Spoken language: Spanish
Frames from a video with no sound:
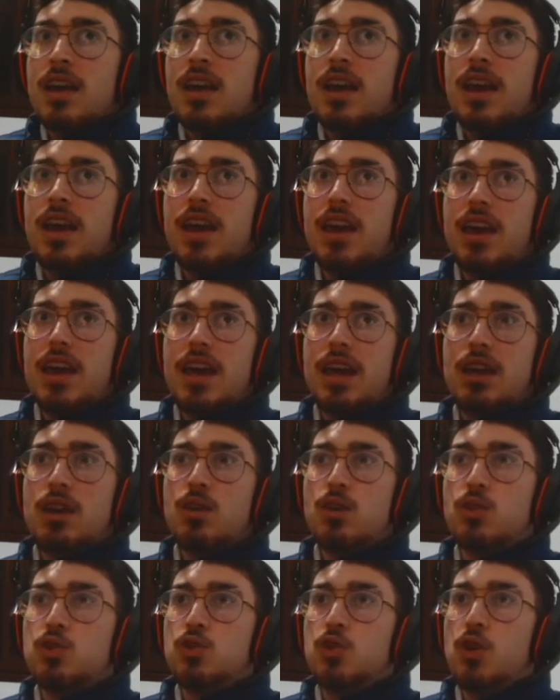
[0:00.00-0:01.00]
Eh,
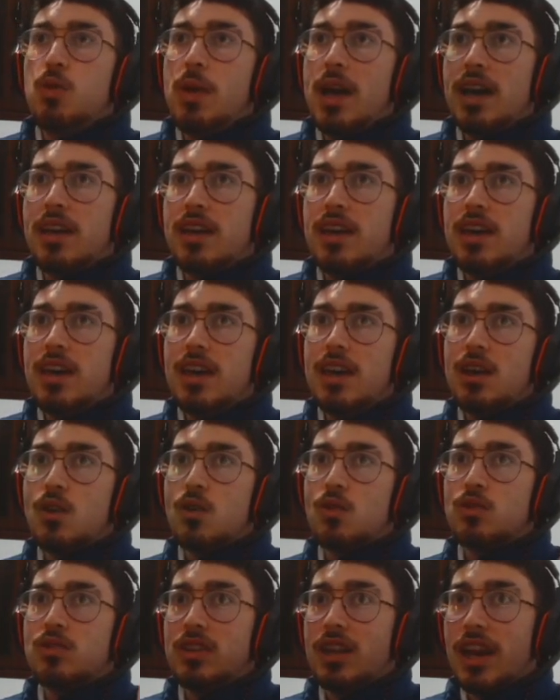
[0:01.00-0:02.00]
nos sube aquí
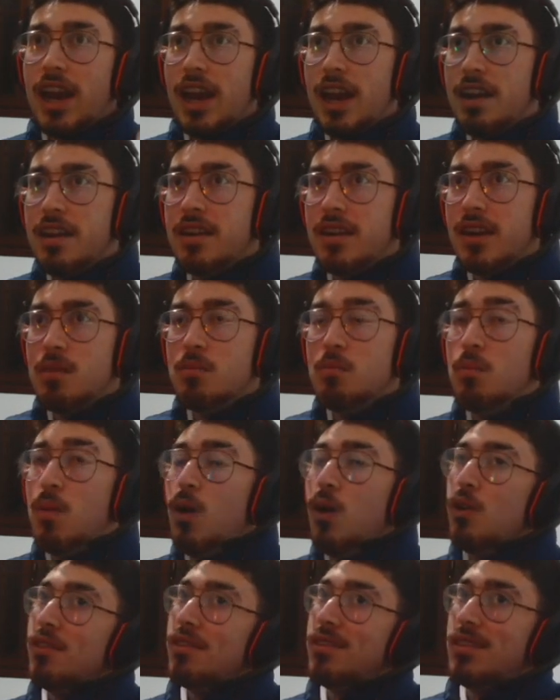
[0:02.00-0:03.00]
3 en
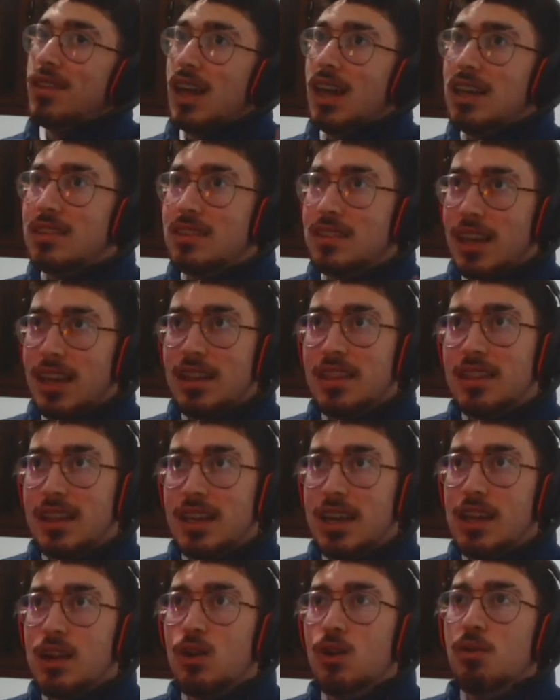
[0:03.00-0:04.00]
ritmo, 6 en
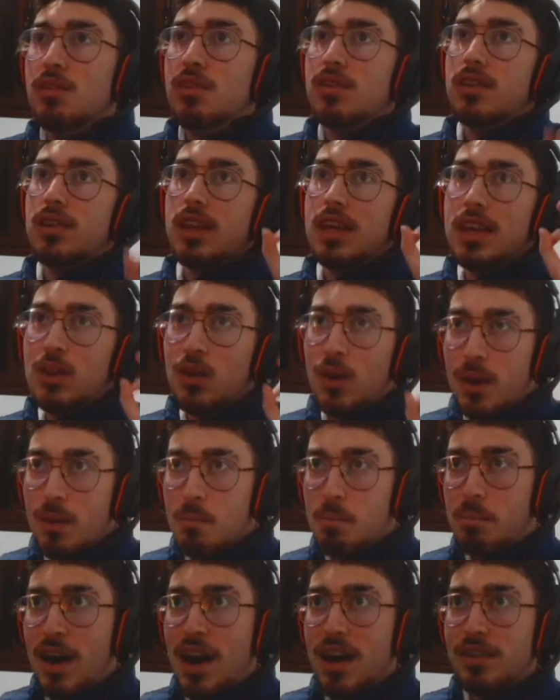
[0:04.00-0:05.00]
tiro, 5 en
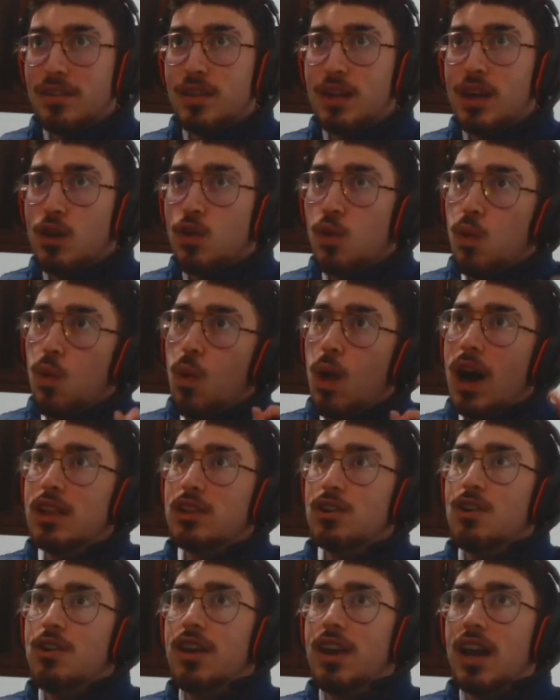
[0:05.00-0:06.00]
pase,
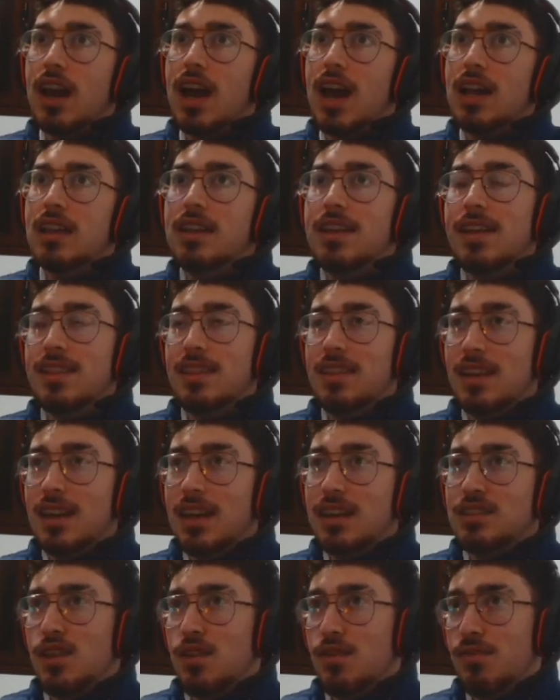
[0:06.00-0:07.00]
4 en regate,
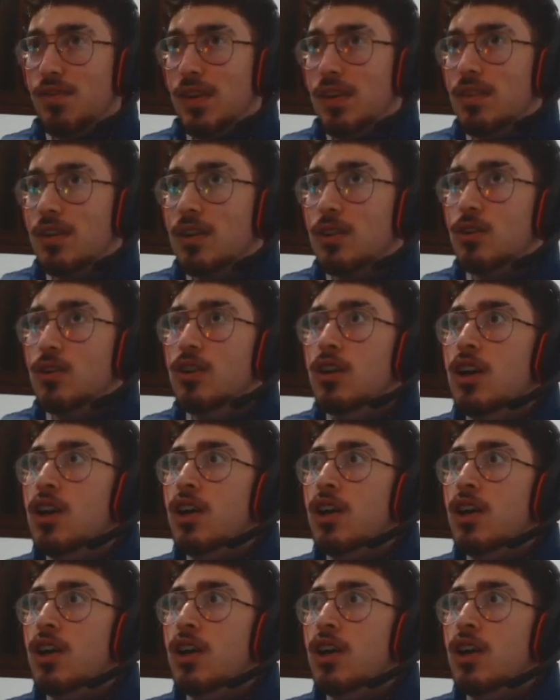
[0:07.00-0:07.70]
3 en físico.